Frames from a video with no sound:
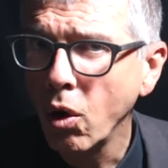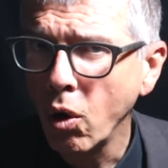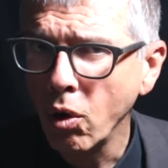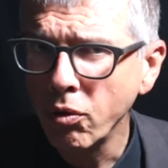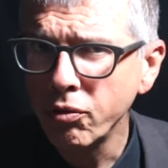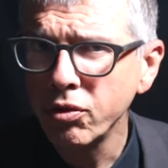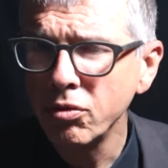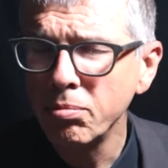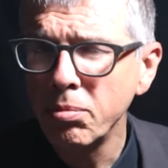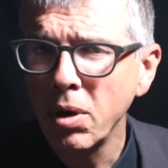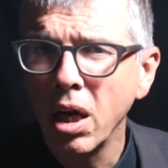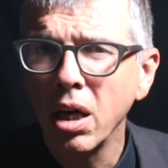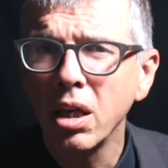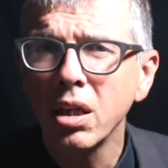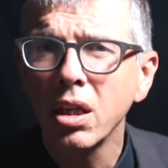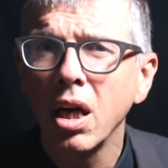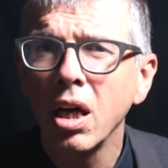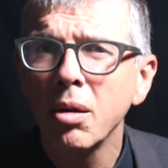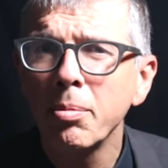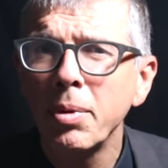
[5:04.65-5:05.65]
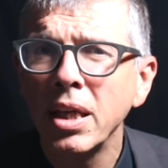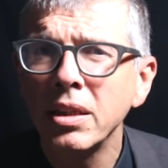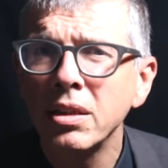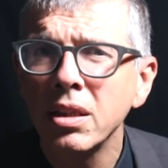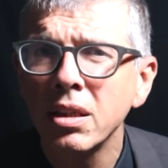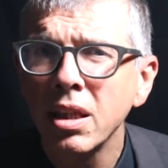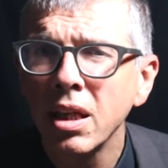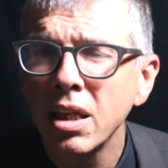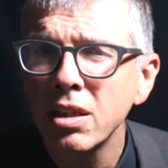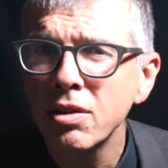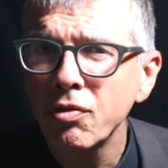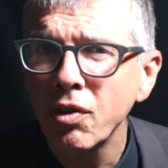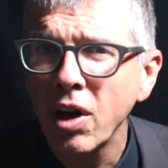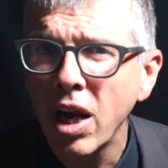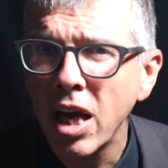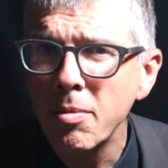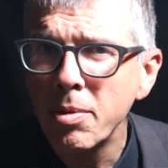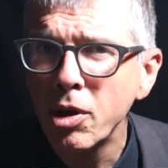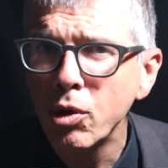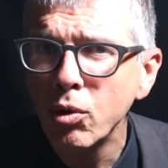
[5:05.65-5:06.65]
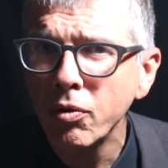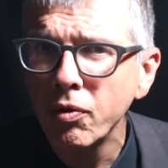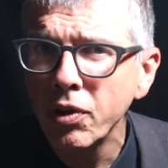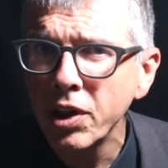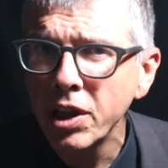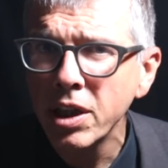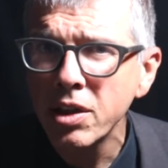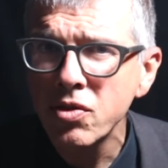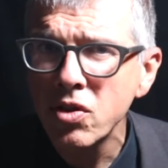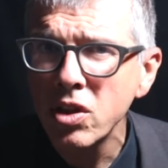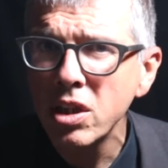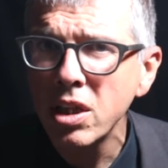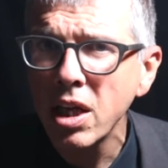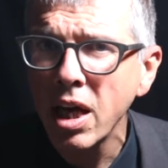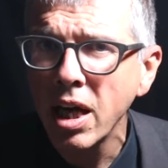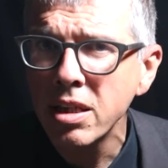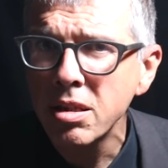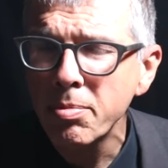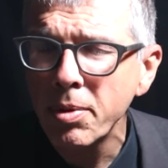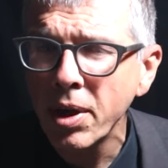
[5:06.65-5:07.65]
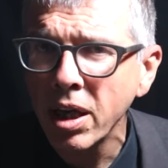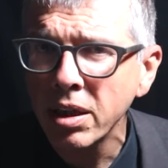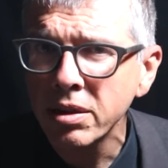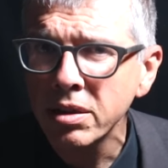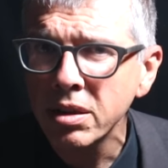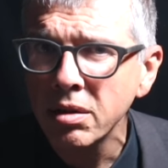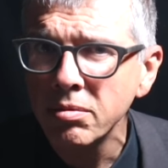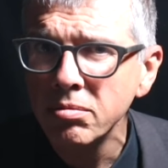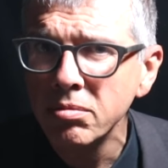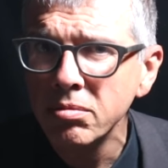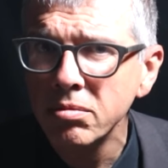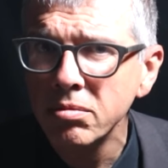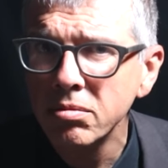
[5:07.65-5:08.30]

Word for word: Offenbar arbeitet er als freiberuflicher Sicherheitsberater.